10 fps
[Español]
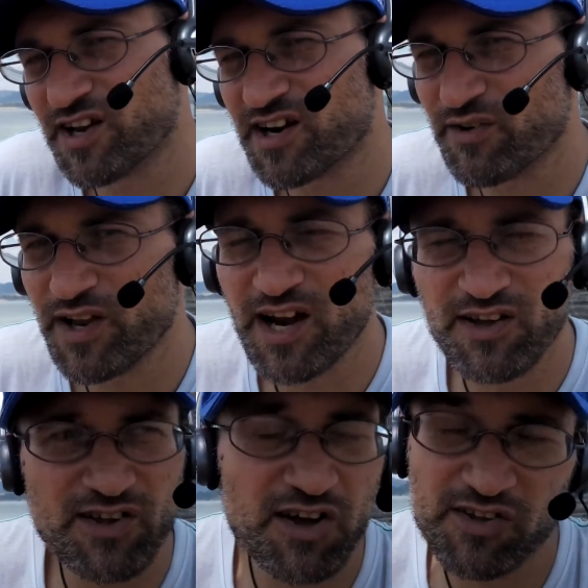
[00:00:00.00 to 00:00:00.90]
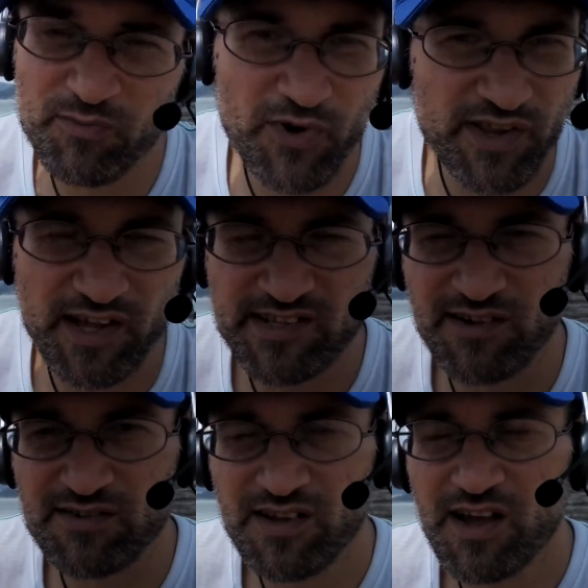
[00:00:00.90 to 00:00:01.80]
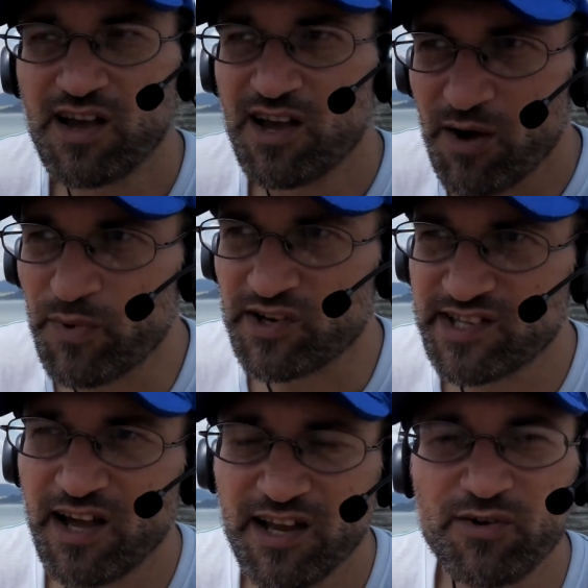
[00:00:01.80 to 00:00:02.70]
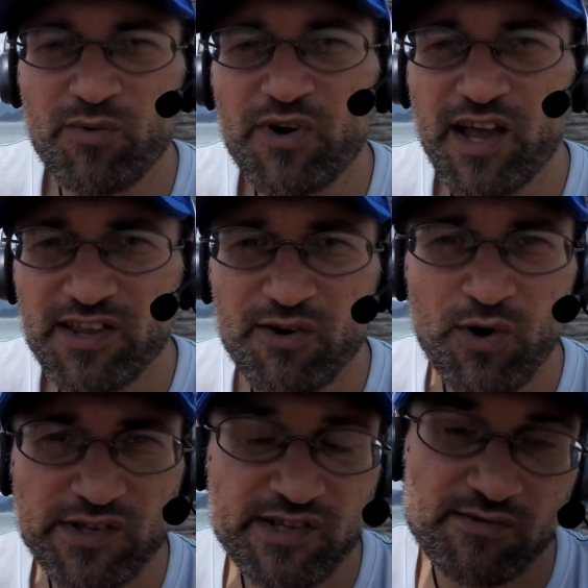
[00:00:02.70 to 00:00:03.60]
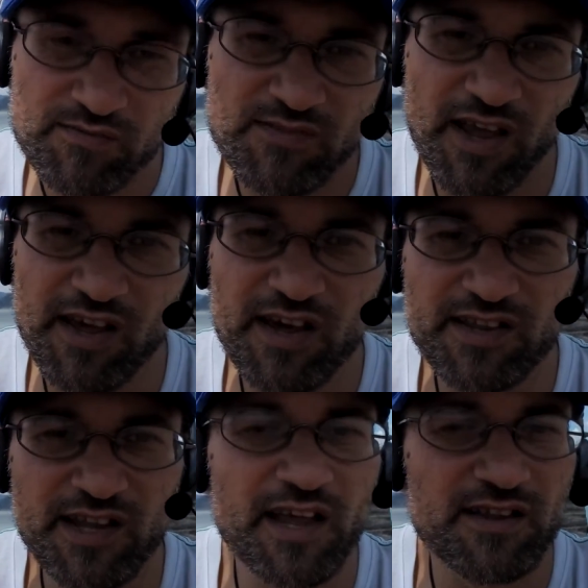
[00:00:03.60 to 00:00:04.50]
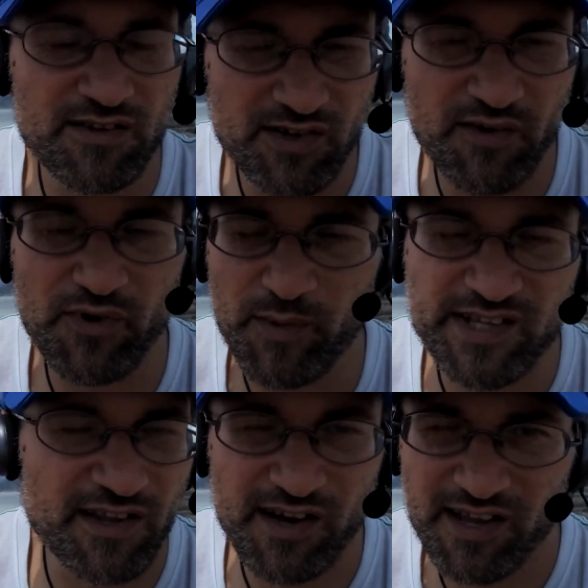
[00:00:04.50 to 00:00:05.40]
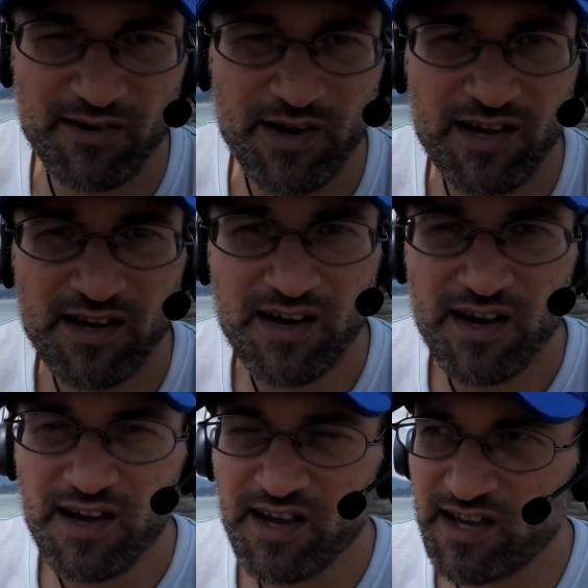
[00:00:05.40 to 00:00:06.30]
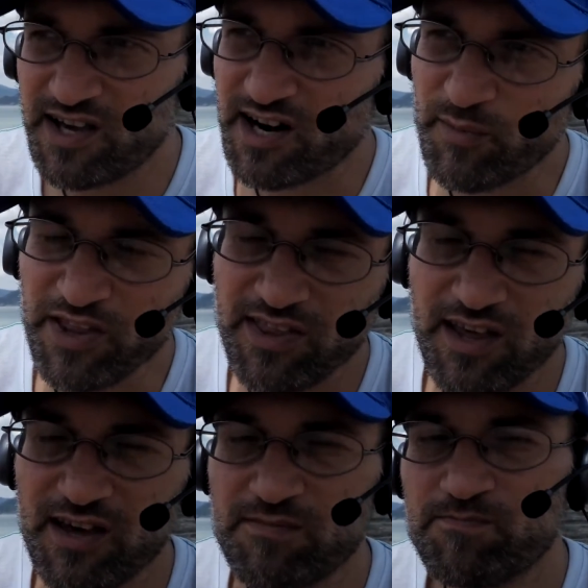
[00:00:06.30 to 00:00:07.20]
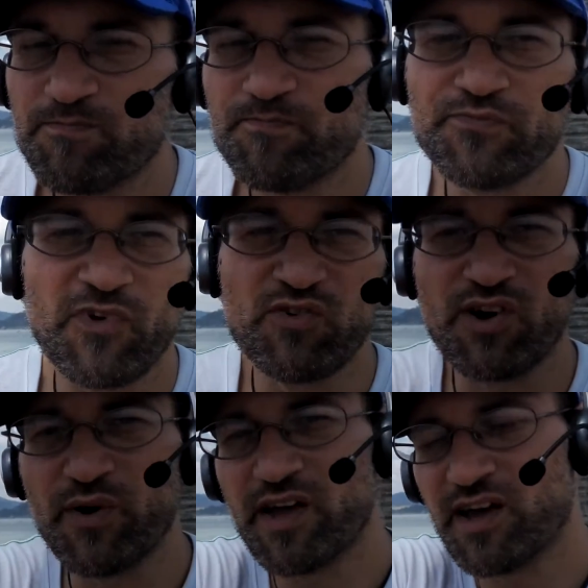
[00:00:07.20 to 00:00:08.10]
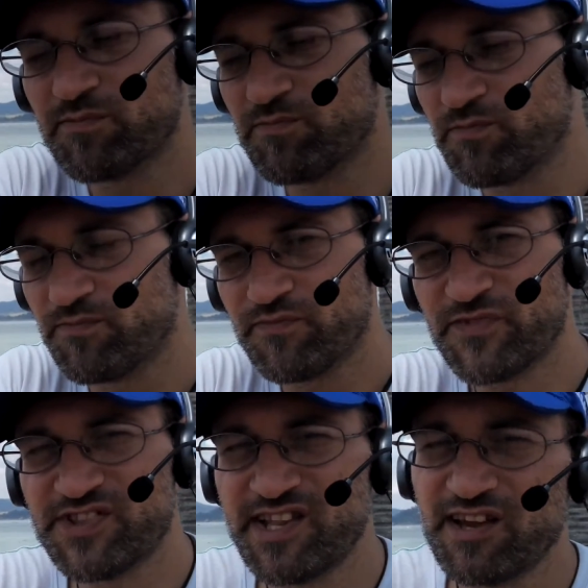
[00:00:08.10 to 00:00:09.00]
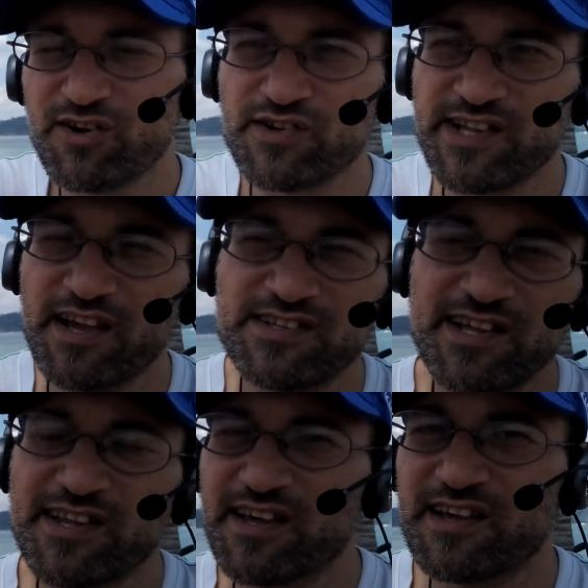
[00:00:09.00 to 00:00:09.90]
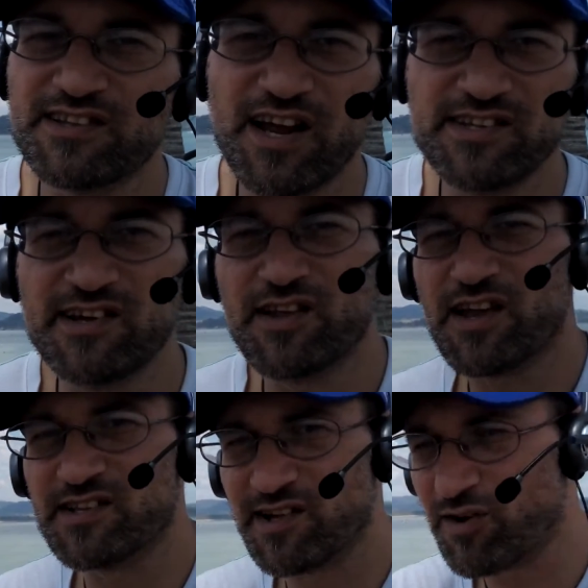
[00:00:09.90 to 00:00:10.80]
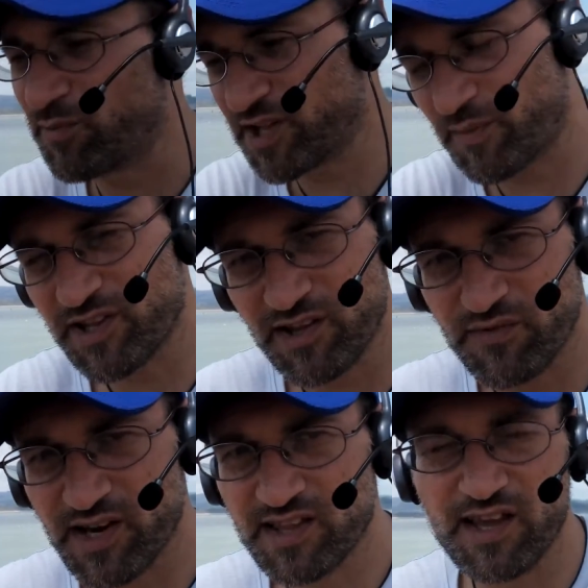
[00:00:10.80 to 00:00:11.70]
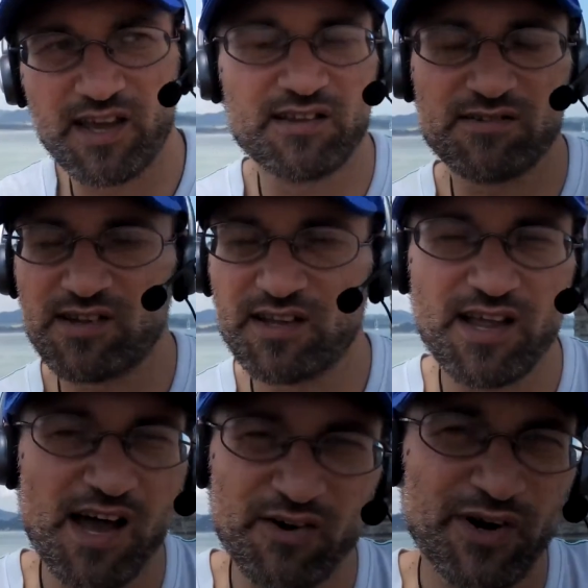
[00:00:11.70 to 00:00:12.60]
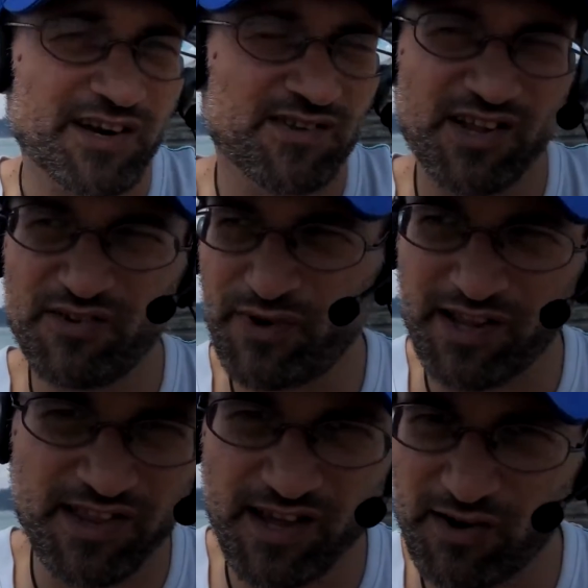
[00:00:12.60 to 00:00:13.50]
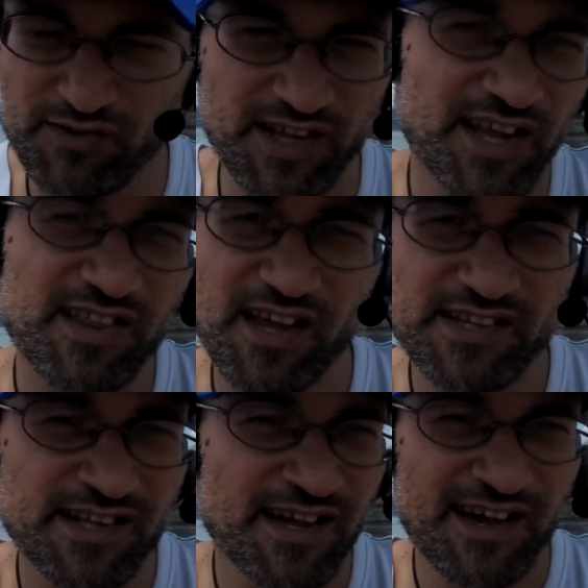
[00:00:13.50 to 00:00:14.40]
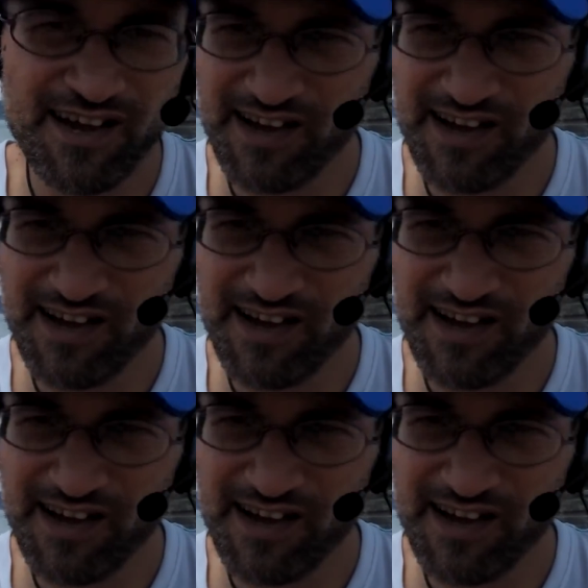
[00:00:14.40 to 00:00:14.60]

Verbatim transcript: lo quieren revelar o no, no importa eso. Pero sí hay libros muy antiguos que tienen una información increíble y de repente uno ve 5, 6, 7 tradiciones que son completamente diferentes, que no tienen nada que ver, de diferentes continentes.